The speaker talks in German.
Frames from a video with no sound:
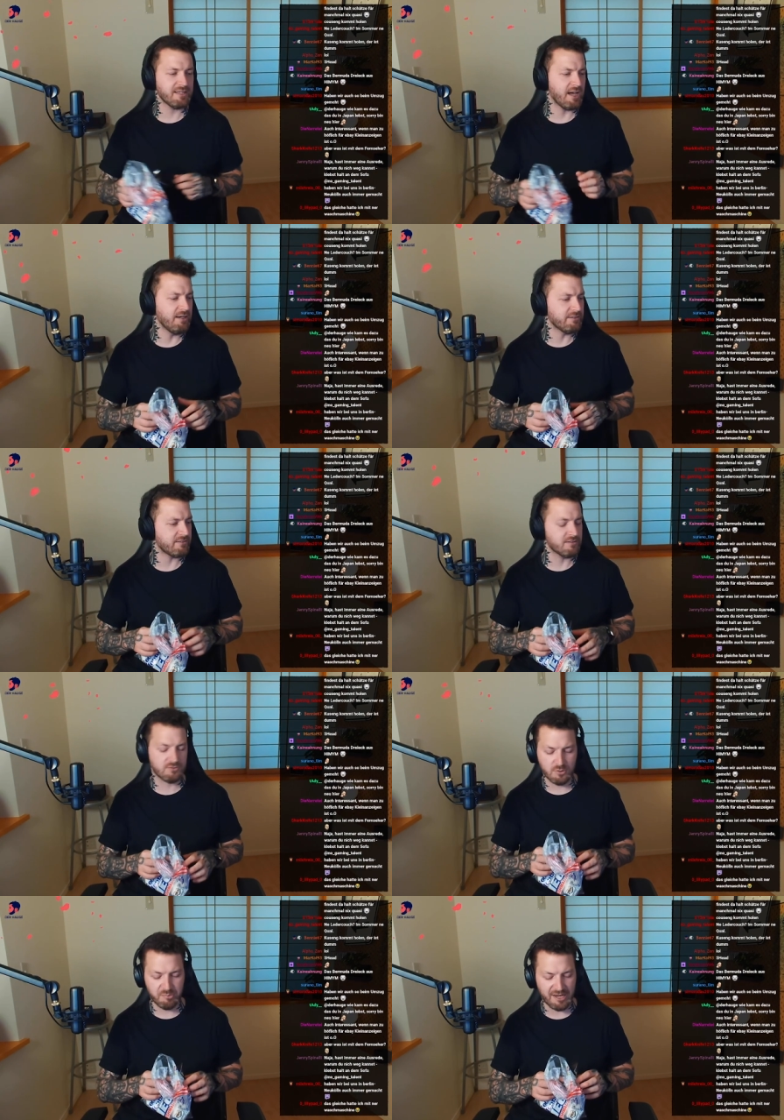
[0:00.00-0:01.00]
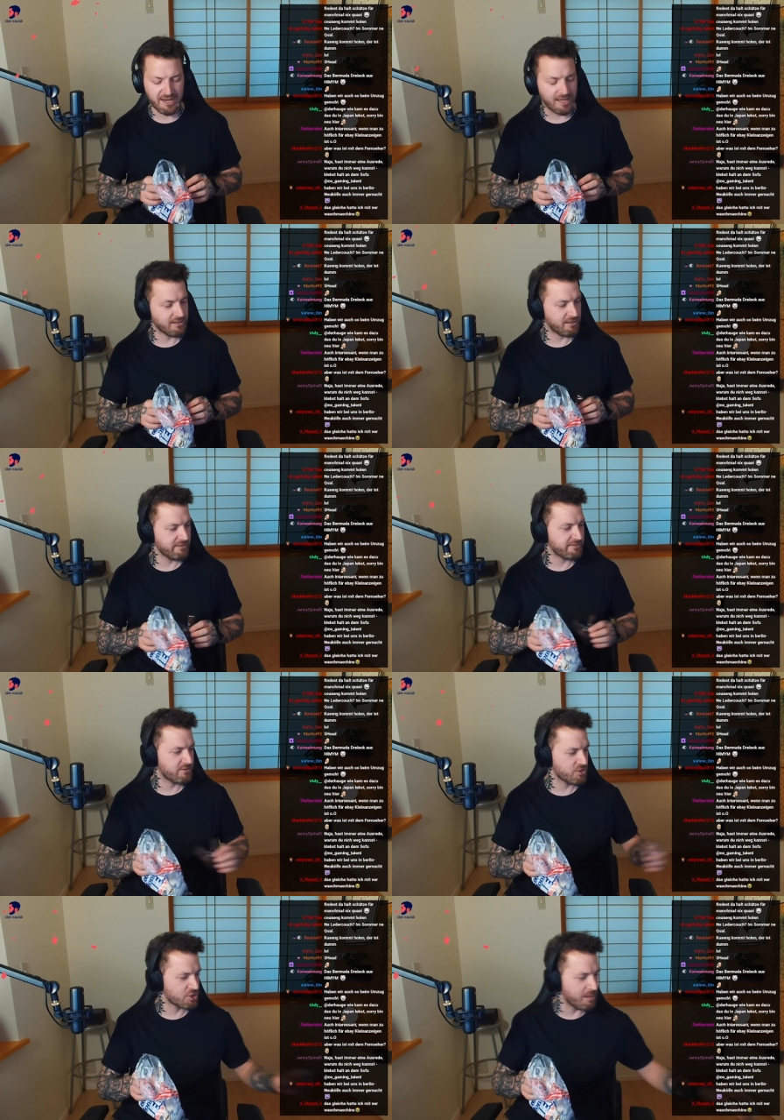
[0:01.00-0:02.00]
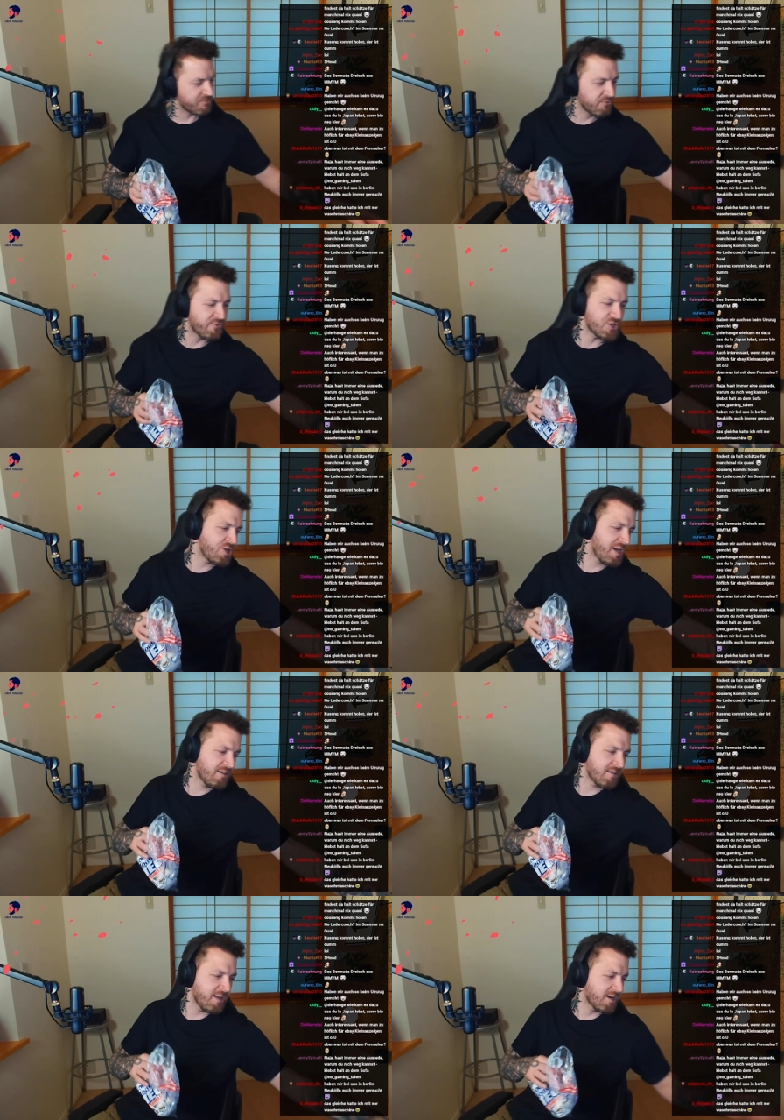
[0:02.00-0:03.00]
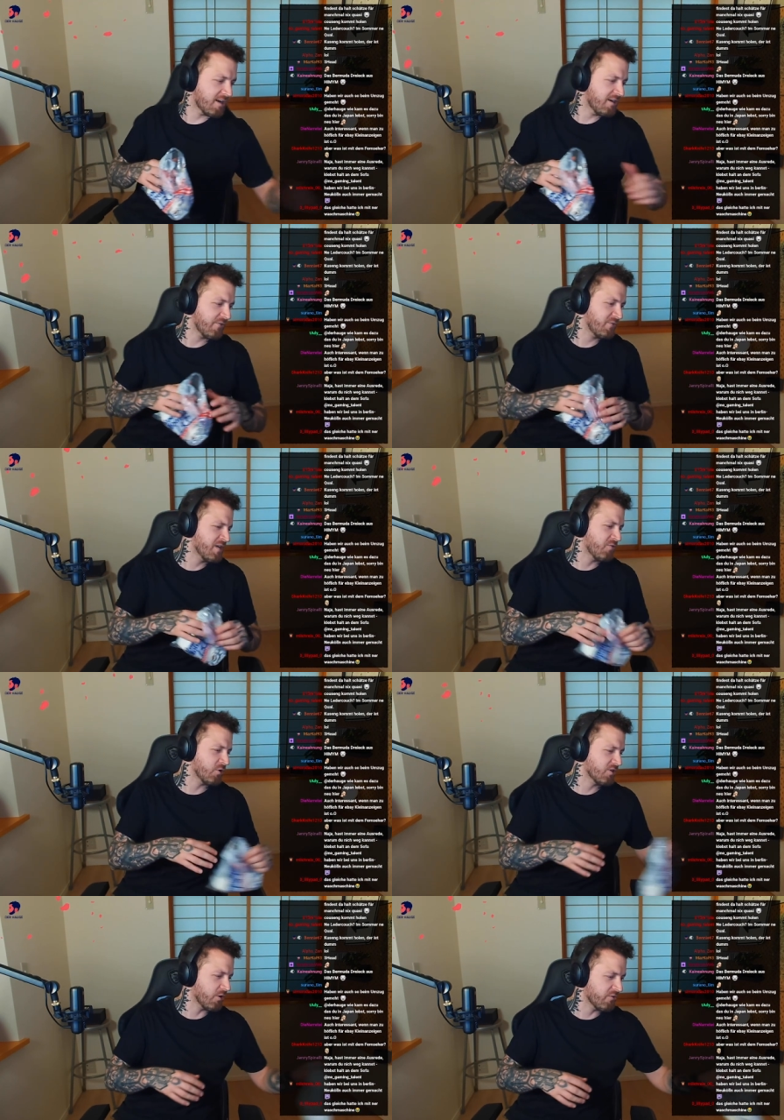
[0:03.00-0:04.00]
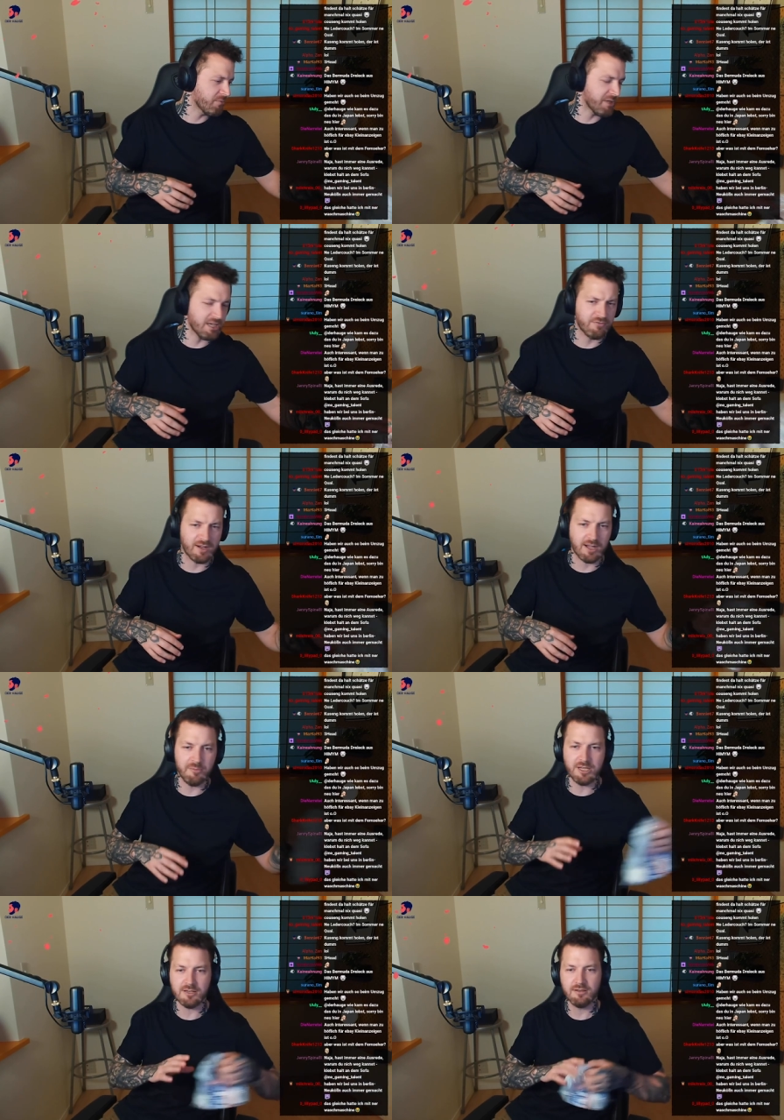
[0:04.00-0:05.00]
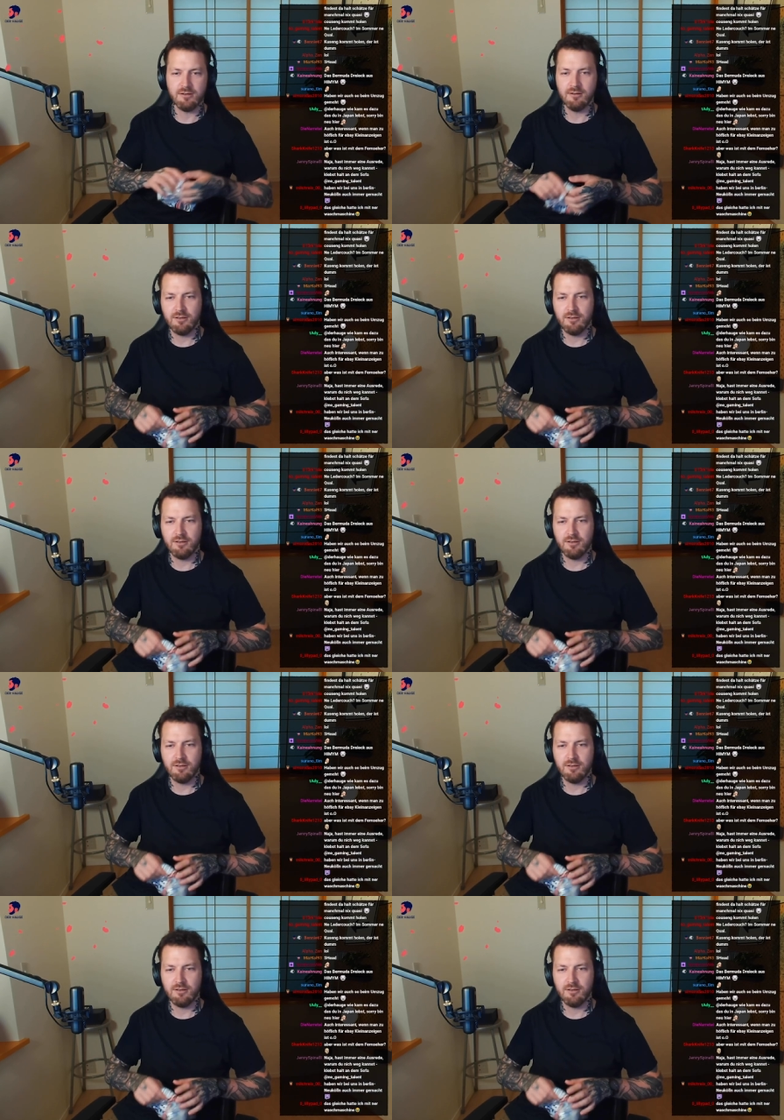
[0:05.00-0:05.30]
packe ich alles in so eine Bananenkiste, schreibe zu verschenken dran, dann kann das vier Wochen draußen im Regen vergammeln.